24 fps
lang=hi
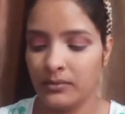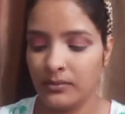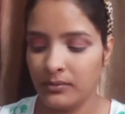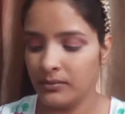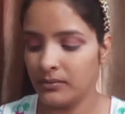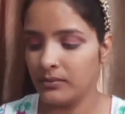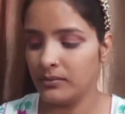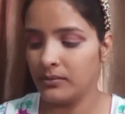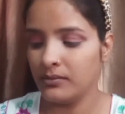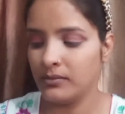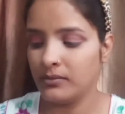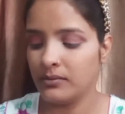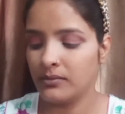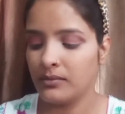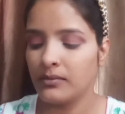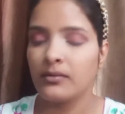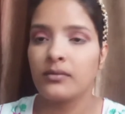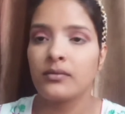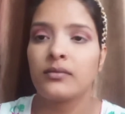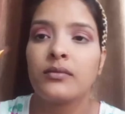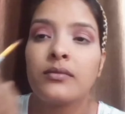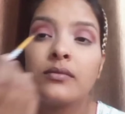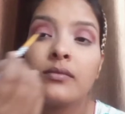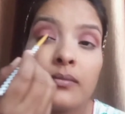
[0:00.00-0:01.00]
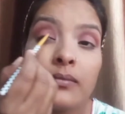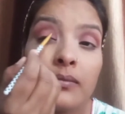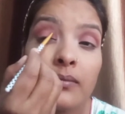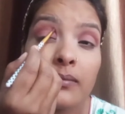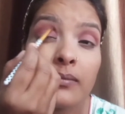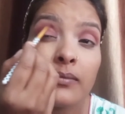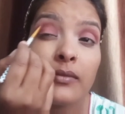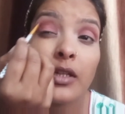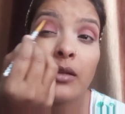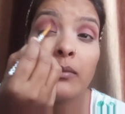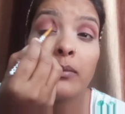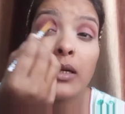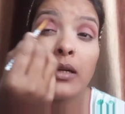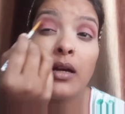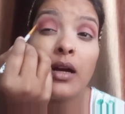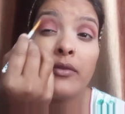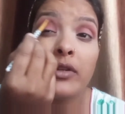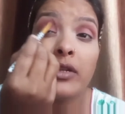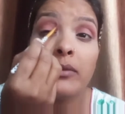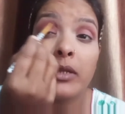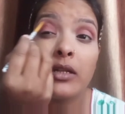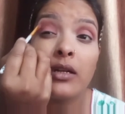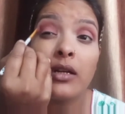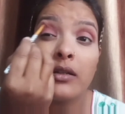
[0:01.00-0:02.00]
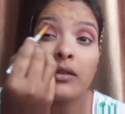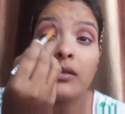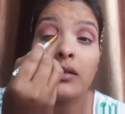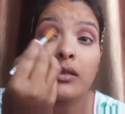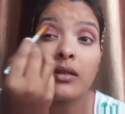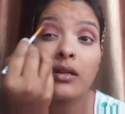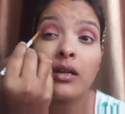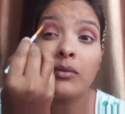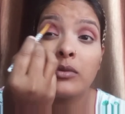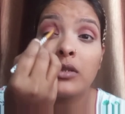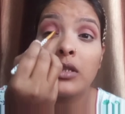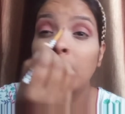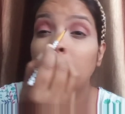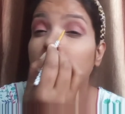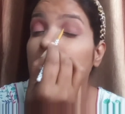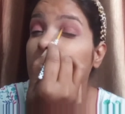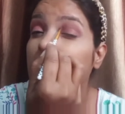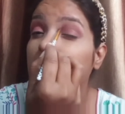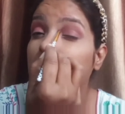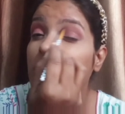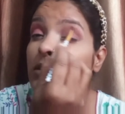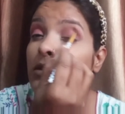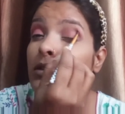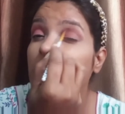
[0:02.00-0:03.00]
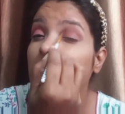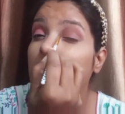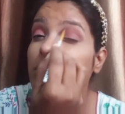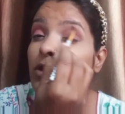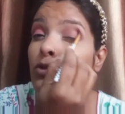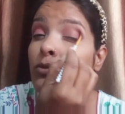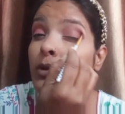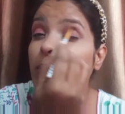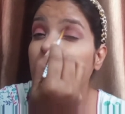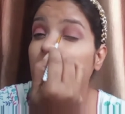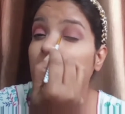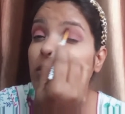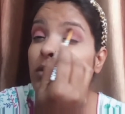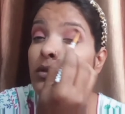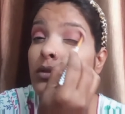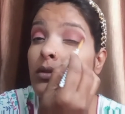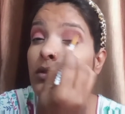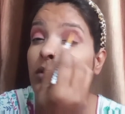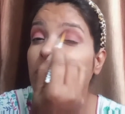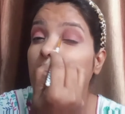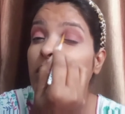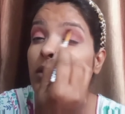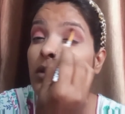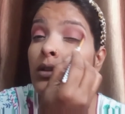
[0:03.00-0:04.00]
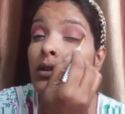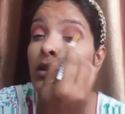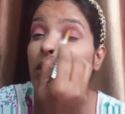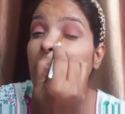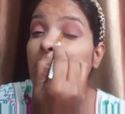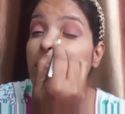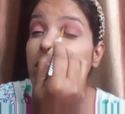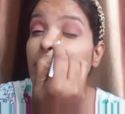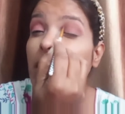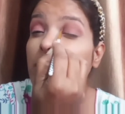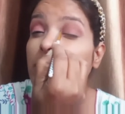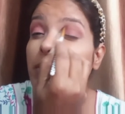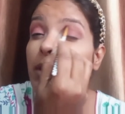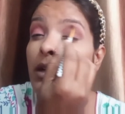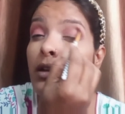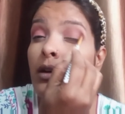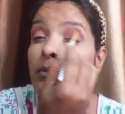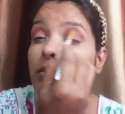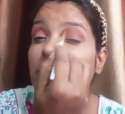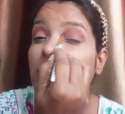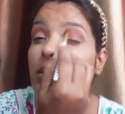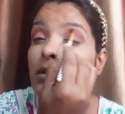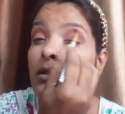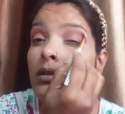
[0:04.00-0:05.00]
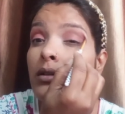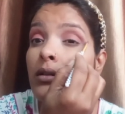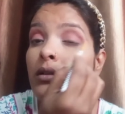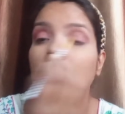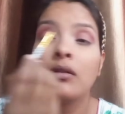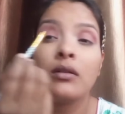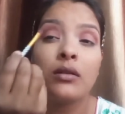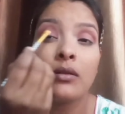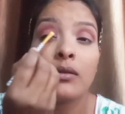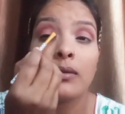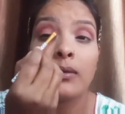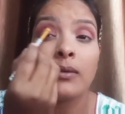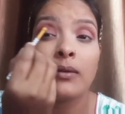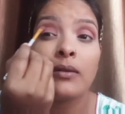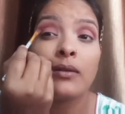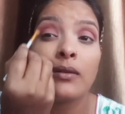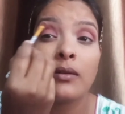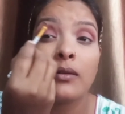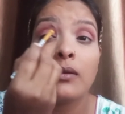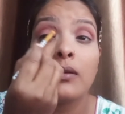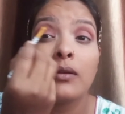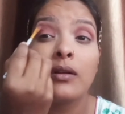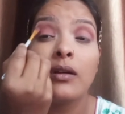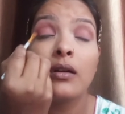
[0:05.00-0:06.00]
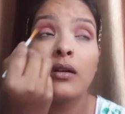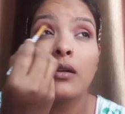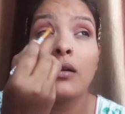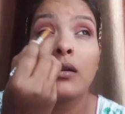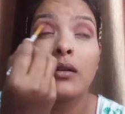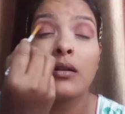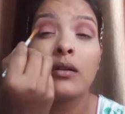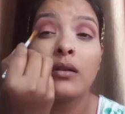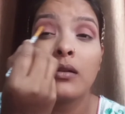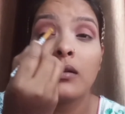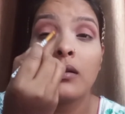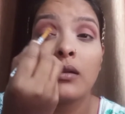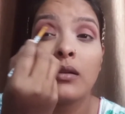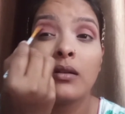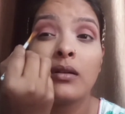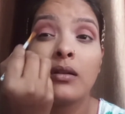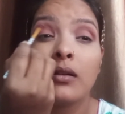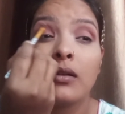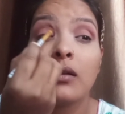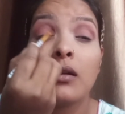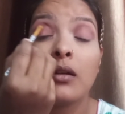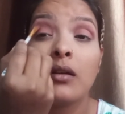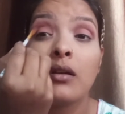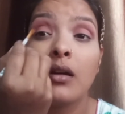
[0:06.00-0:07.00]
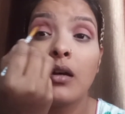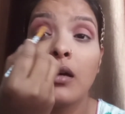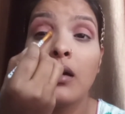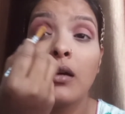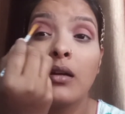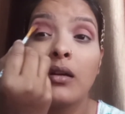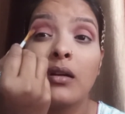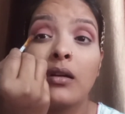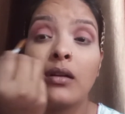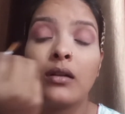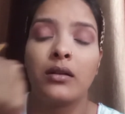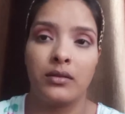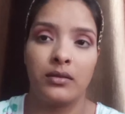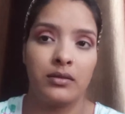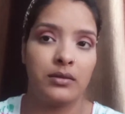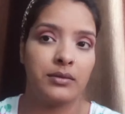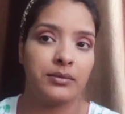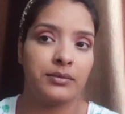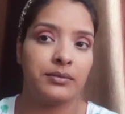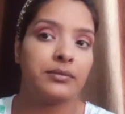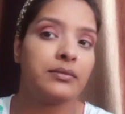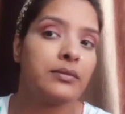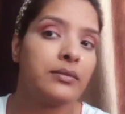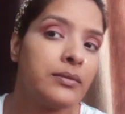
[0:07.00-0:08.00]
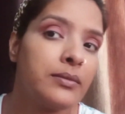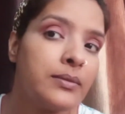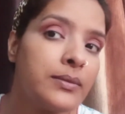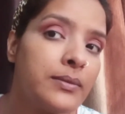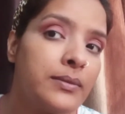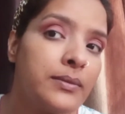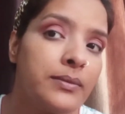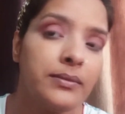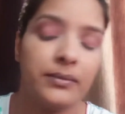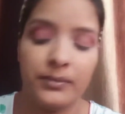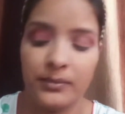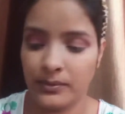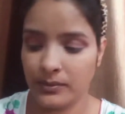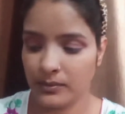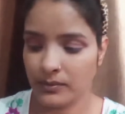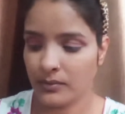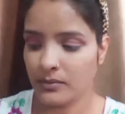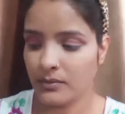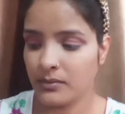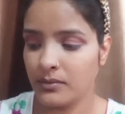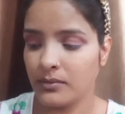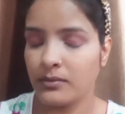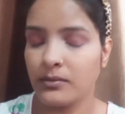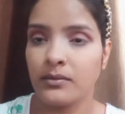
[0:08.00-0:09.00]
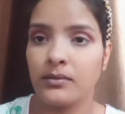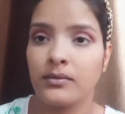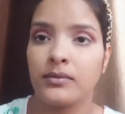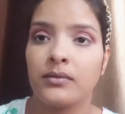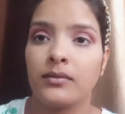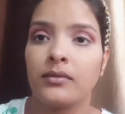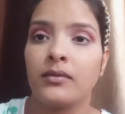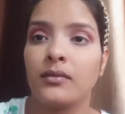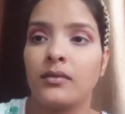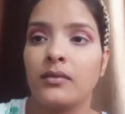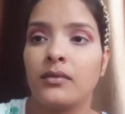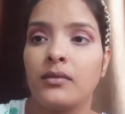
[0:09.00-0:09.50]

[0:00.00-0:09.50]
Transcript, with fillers: ये देखो इस तरह से और अब मैं फिर से ब्लेंड करूँगी फिर से मिक्स कर दूंगी एक बार ताकि एक अच्छा सा शेड बन के मेरा तैयार हो जाए ये देखो इस तरह से